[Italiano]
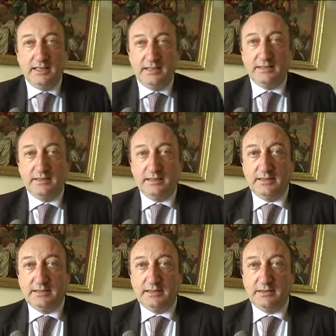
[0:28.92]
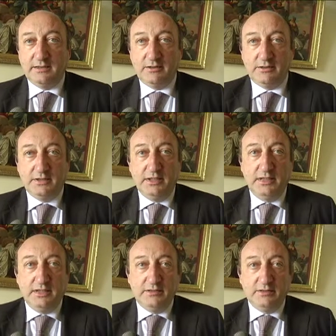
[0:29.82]
eh, nei territori.
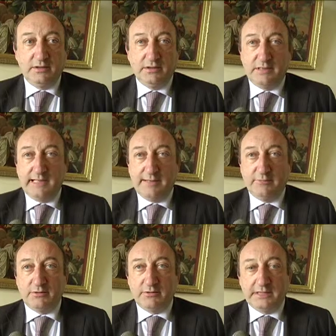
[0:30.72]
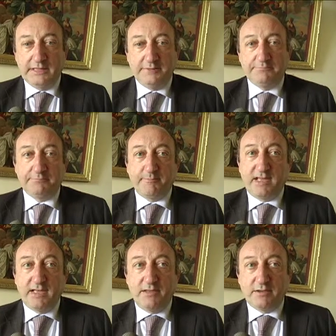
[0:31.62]
Noi riteniamo che
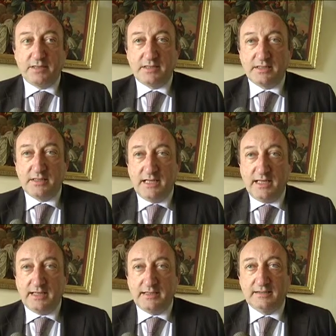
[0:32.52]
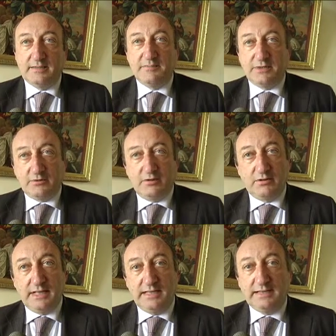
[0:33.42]
le nostre città, eh, piccole o
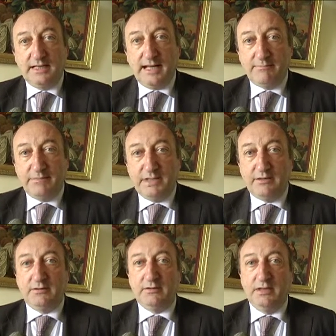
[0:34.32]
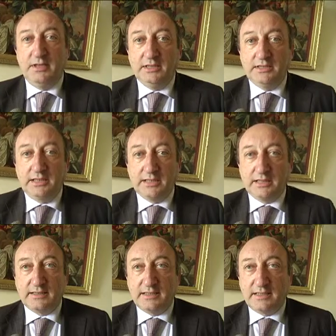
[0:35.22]
grandi, abbiano delle
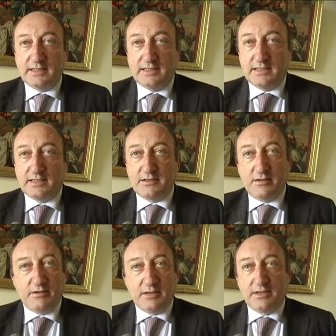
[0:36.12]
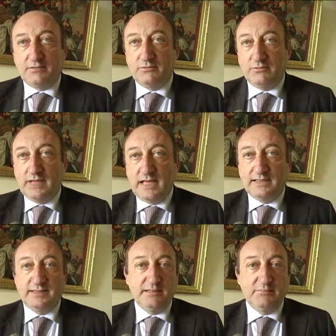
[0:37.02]
caratteristiche storiche,
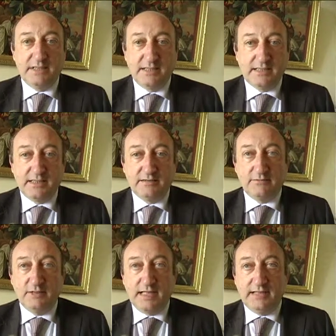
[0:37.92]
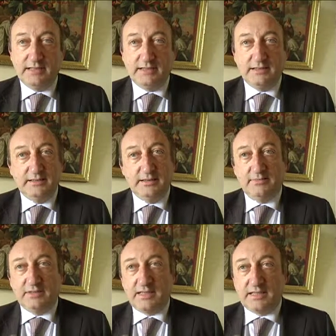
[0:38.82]
culturali, delle bellezze naturali da
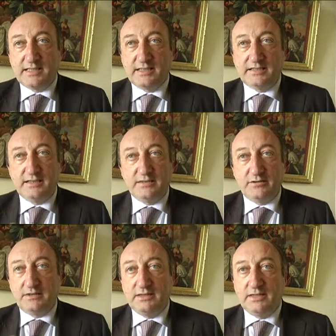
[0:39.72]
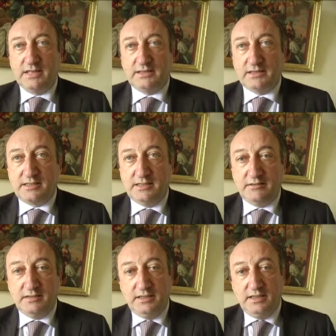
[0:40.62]
poter essere centro di
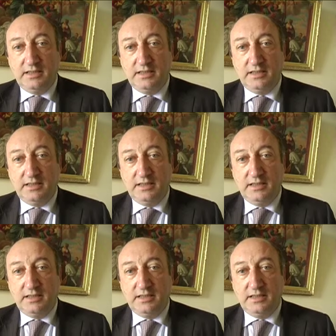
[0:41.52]
attrazione